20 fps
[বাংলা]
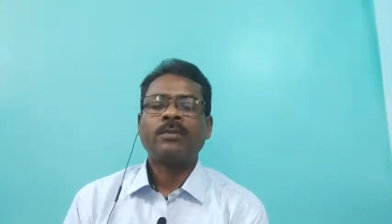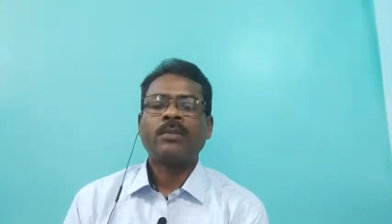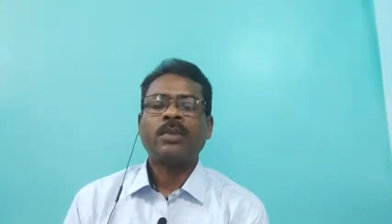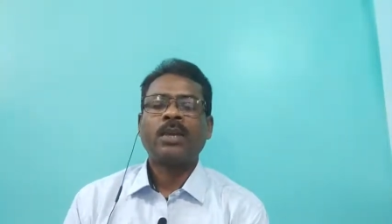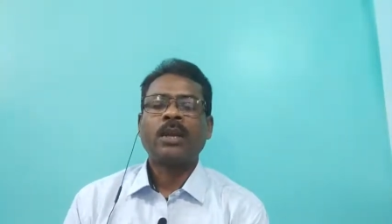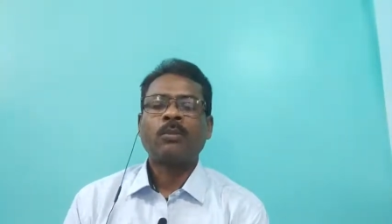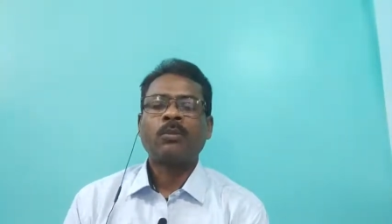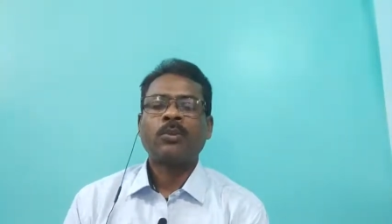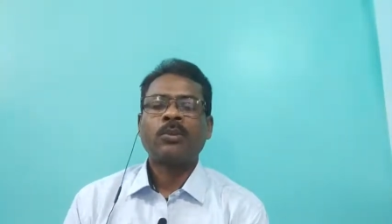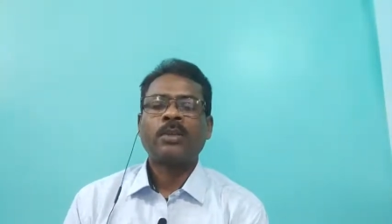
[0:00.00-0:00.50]

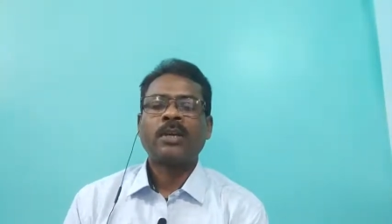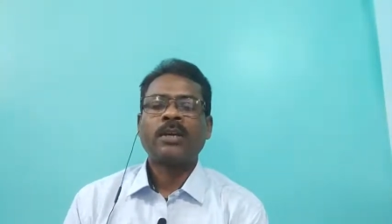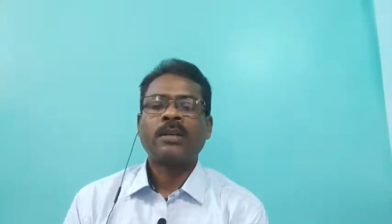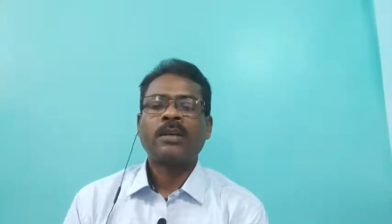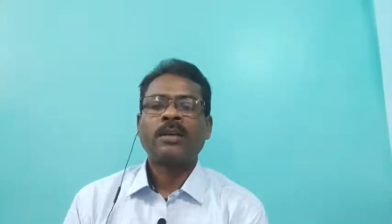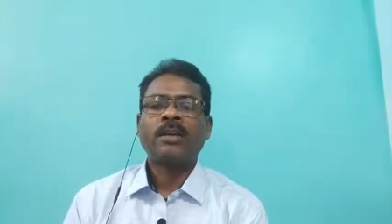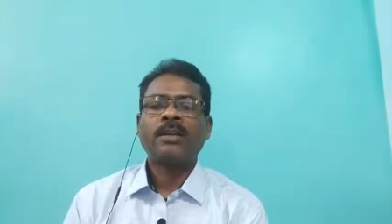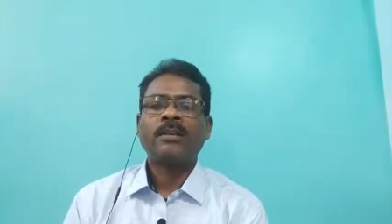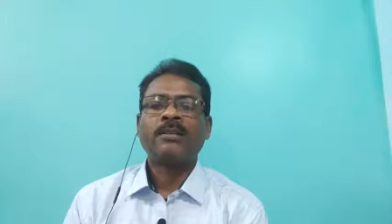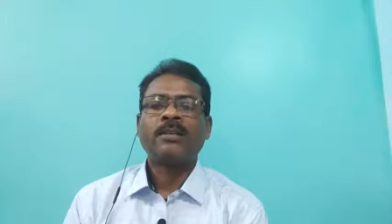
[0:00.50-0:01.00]
তার মধ্যে একটা
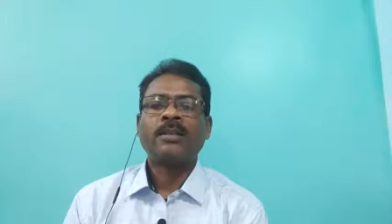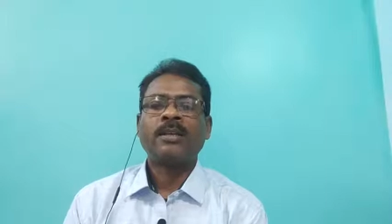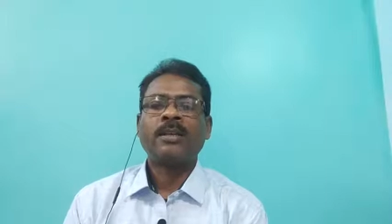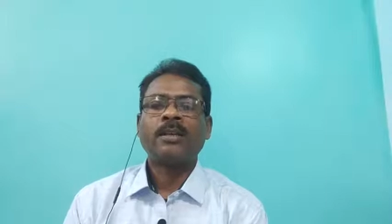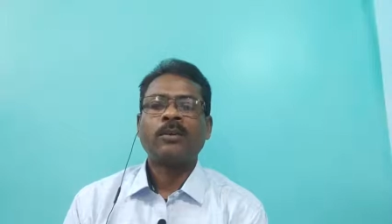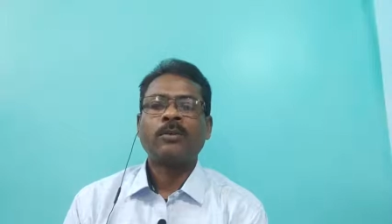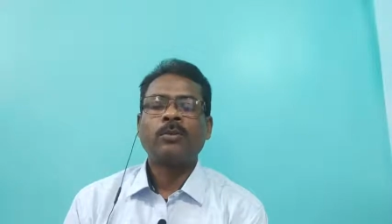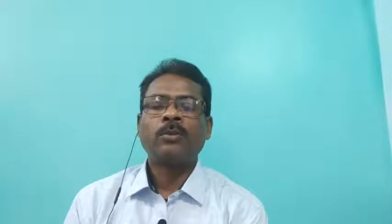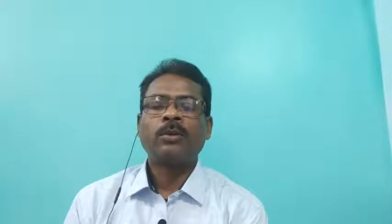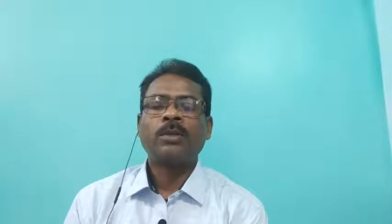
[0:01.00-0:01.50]
কেস টেকিং
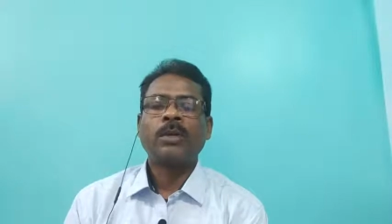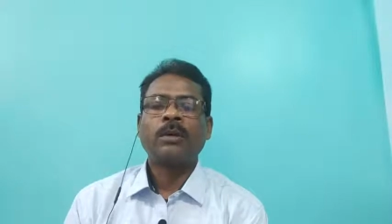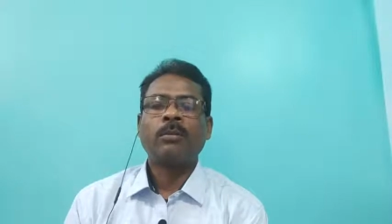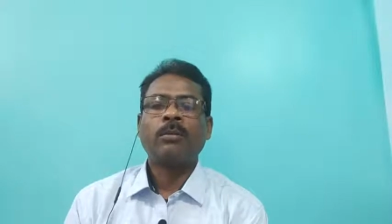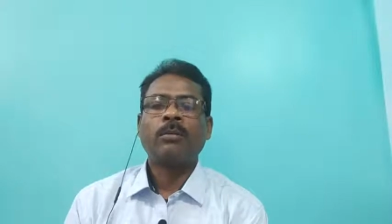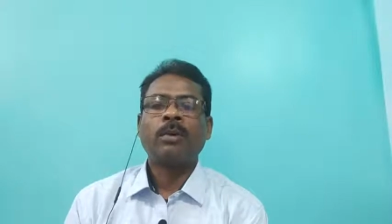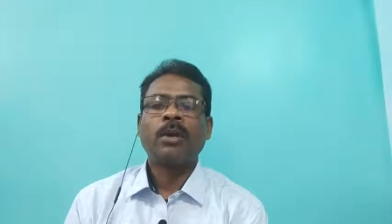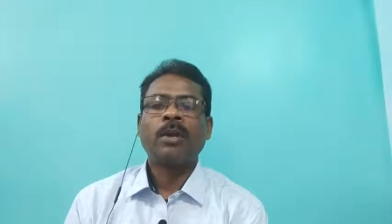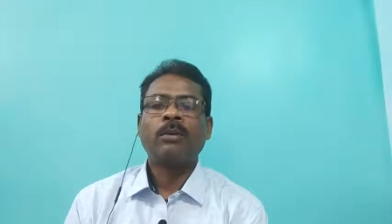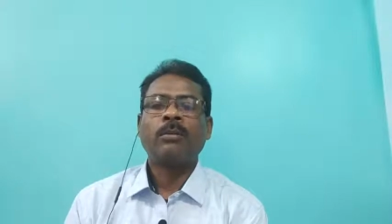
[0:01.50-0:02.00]
করতে হবে
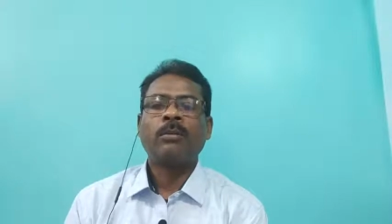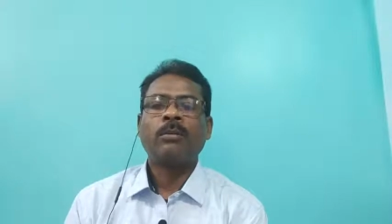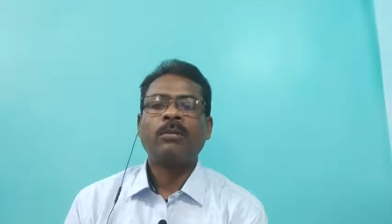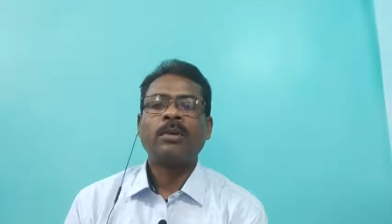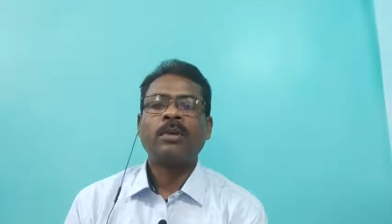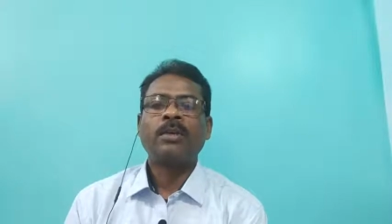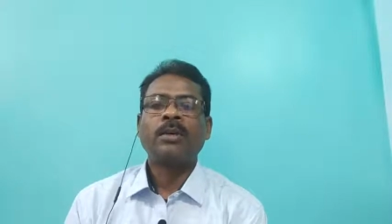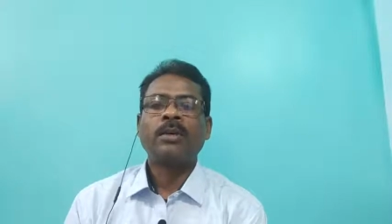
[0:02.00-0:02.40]
ভালোভাবে